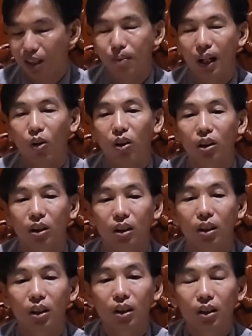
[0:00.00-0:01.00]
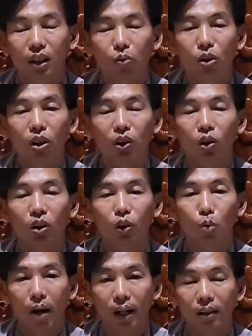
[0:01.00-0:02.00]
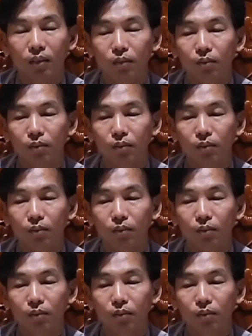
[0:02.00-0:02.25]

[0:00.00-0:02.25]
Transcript: gì mà có người không có người chọi chọi mạnh